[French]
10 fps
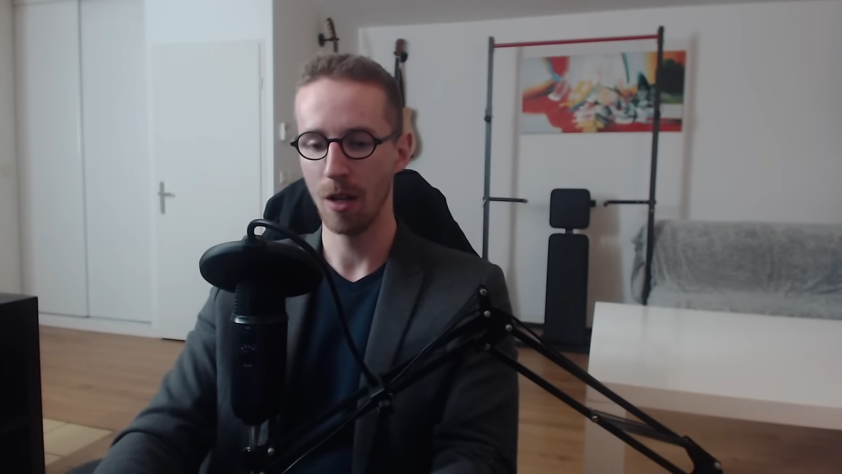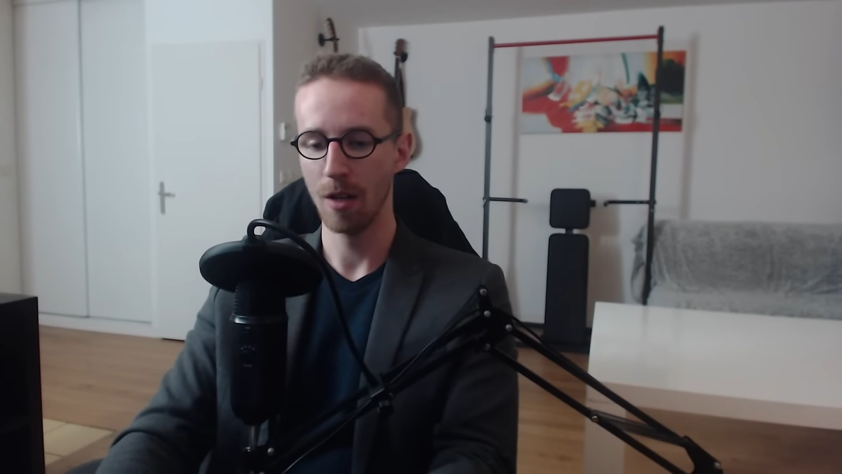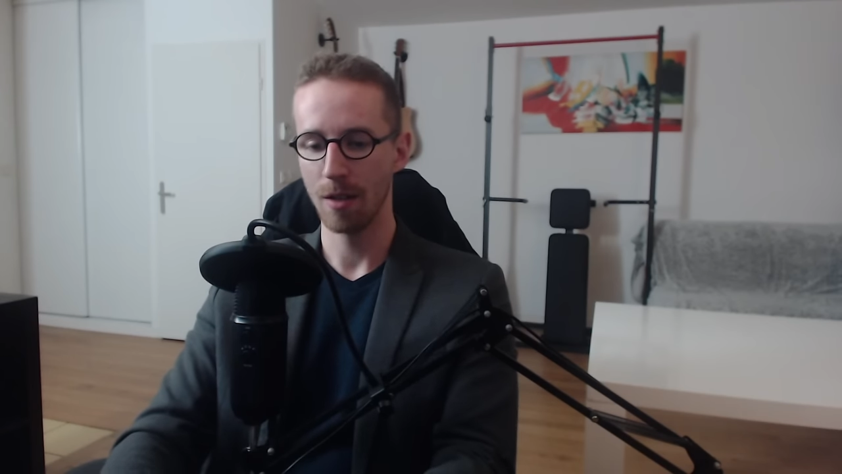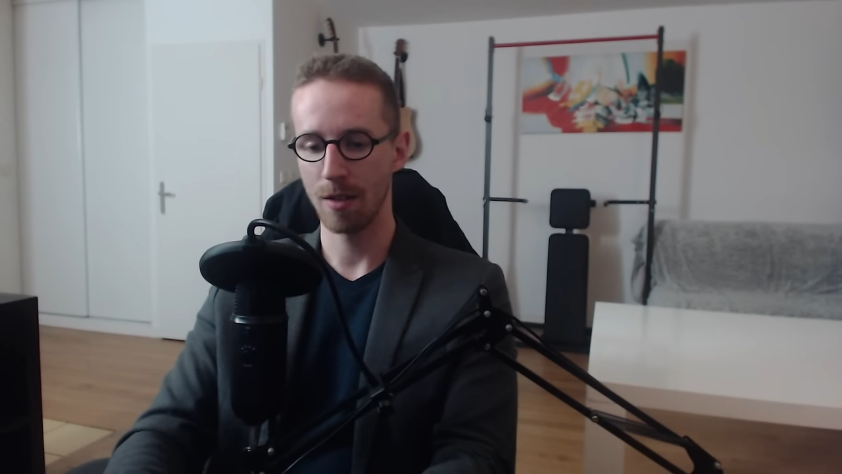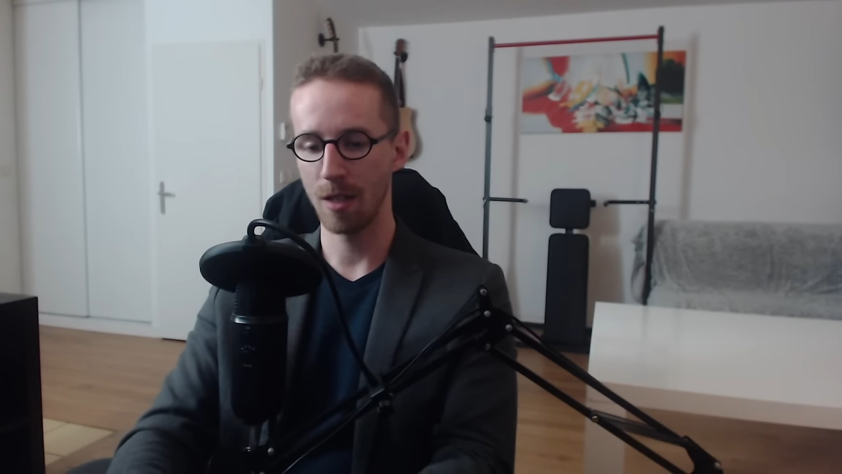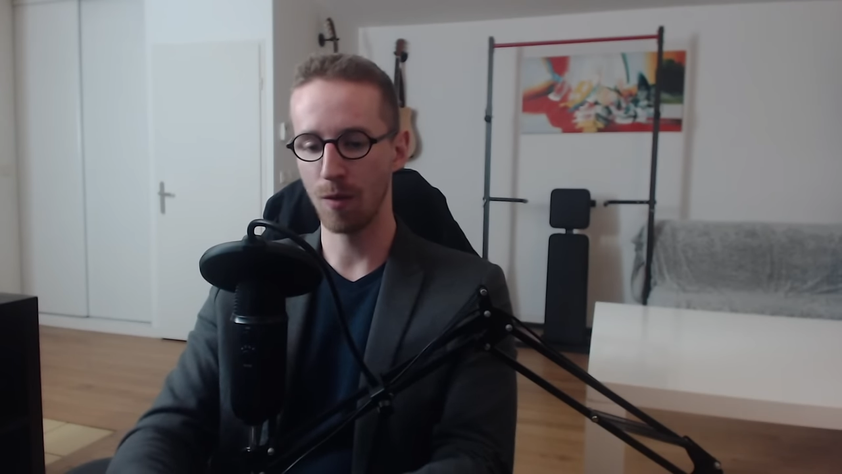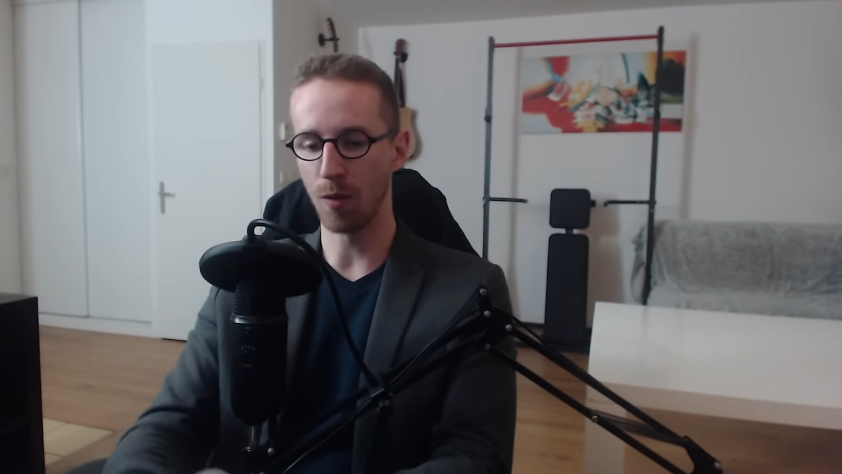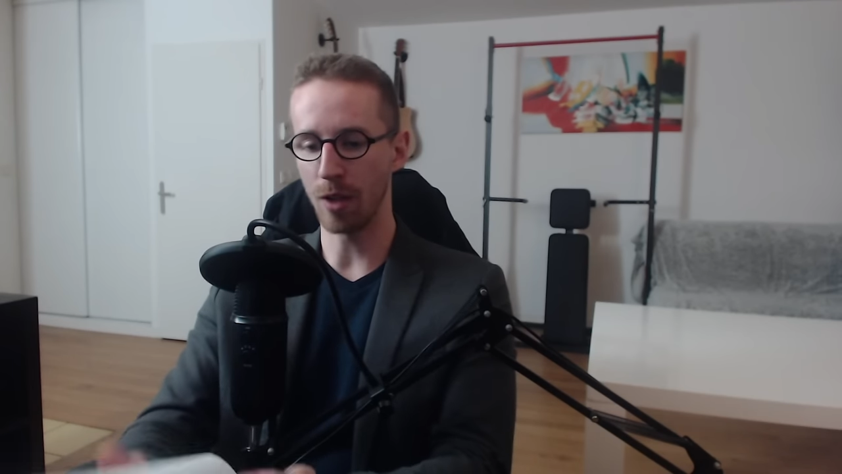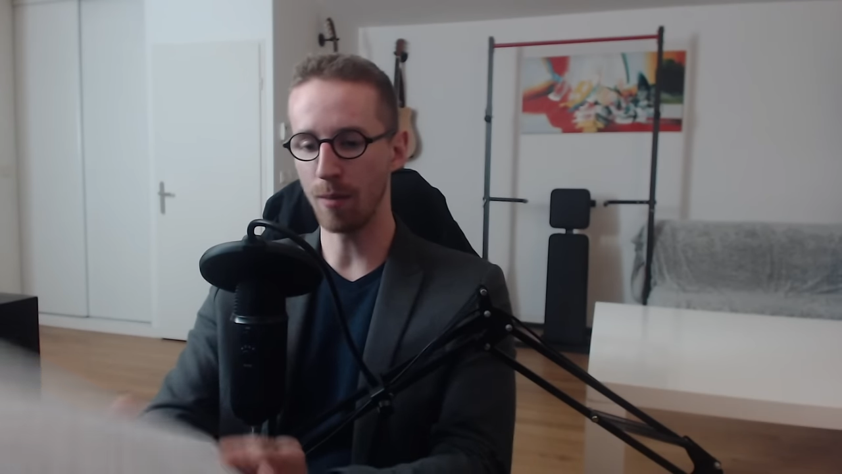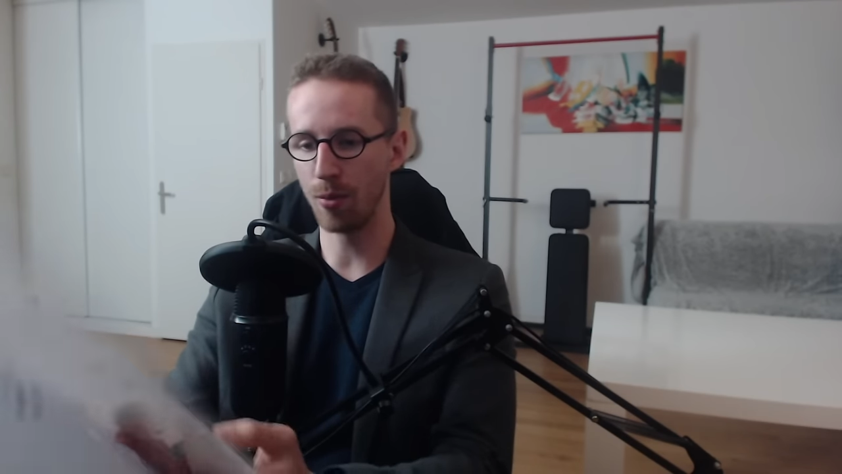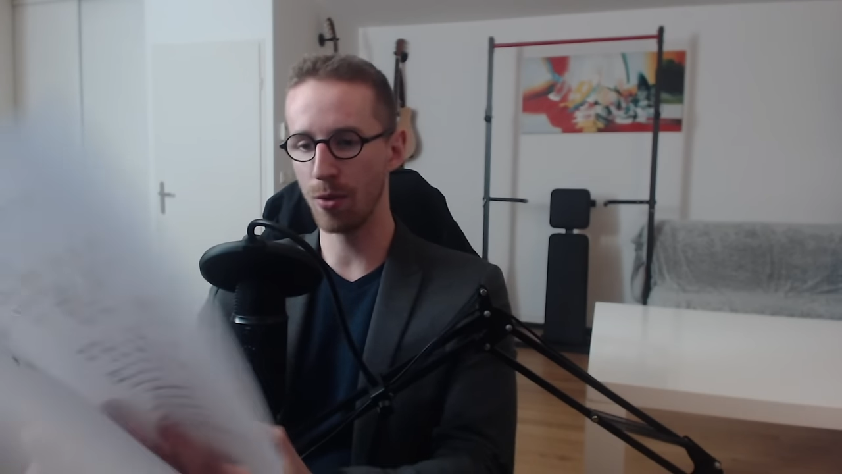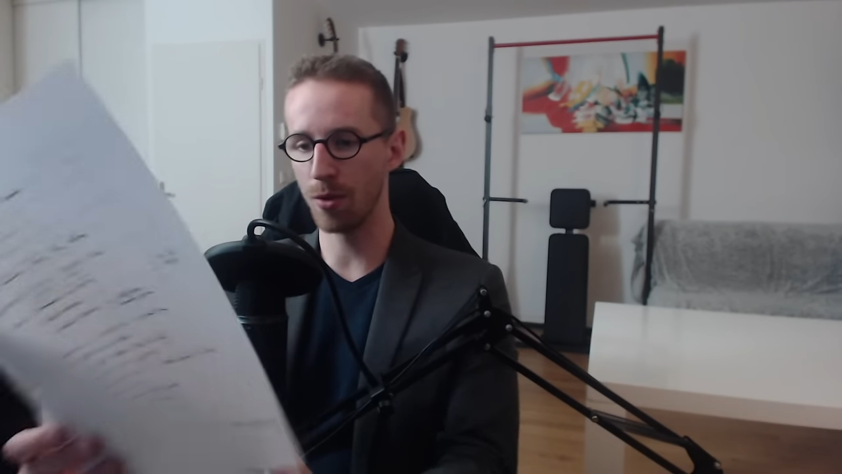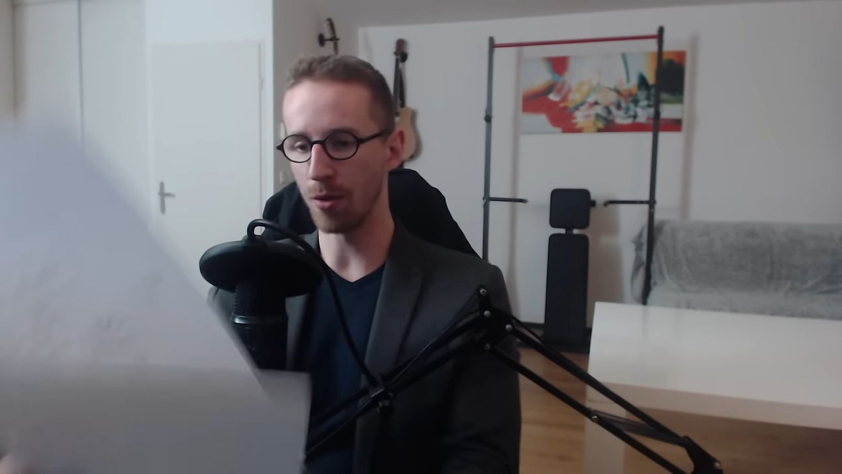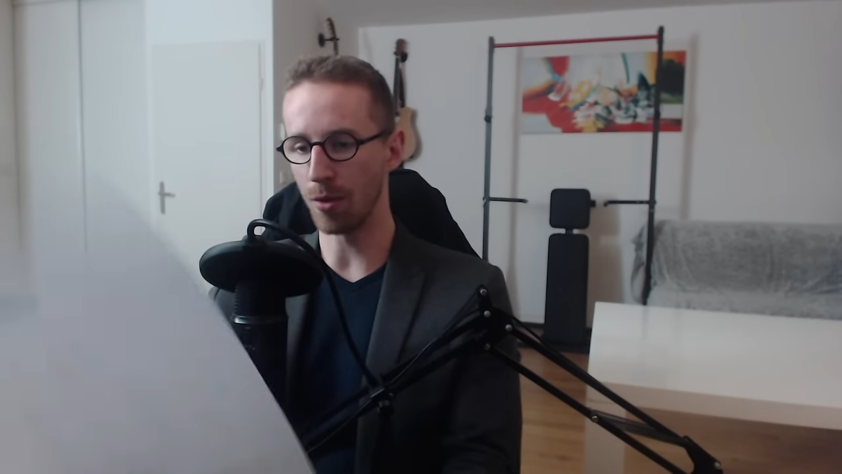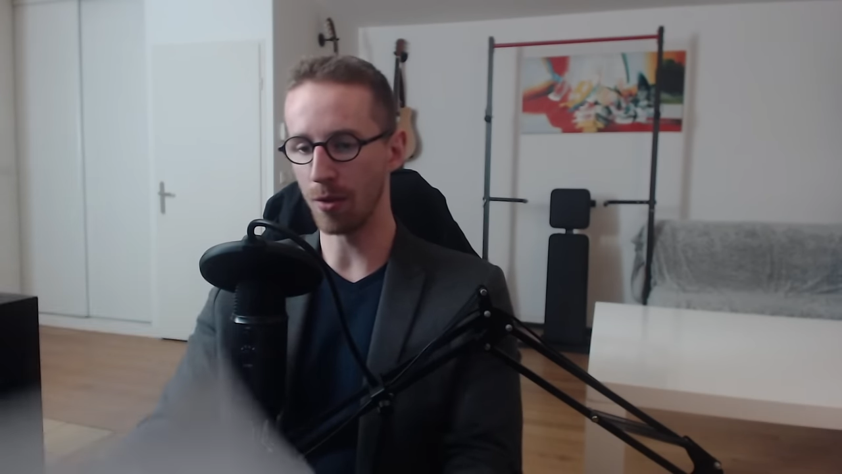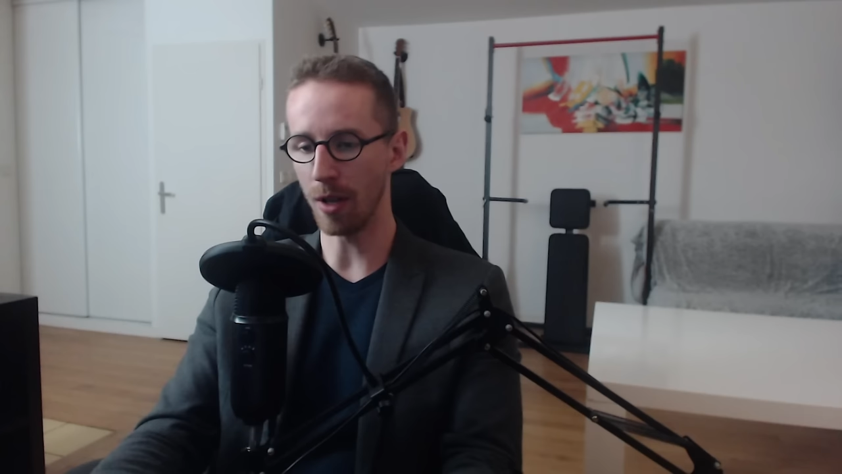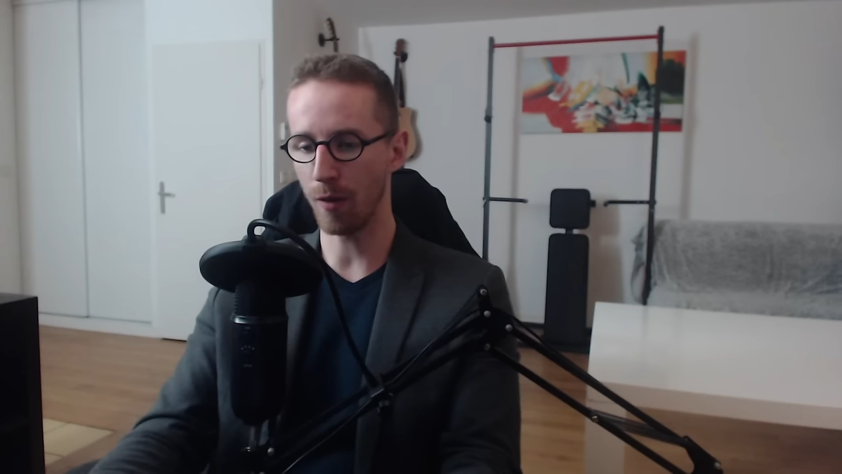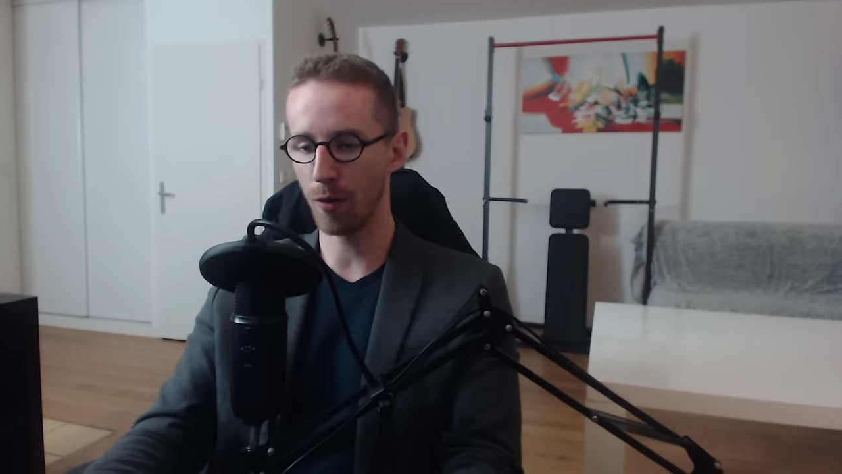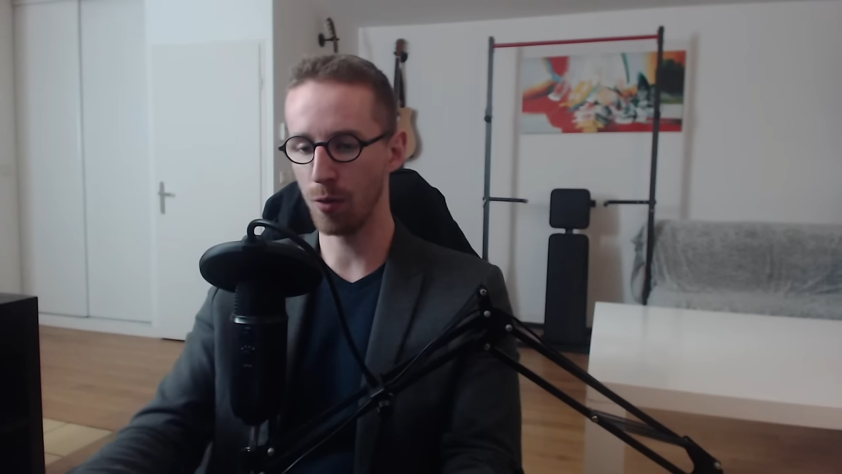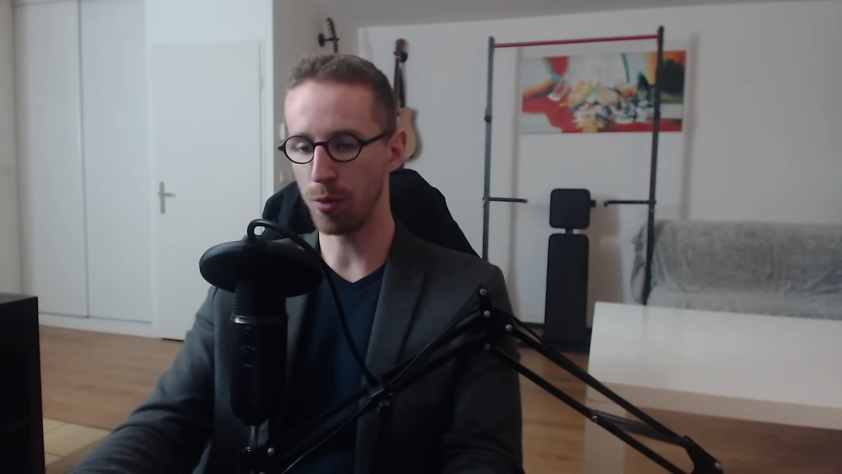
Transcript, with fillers: si vous voulez plus d'infos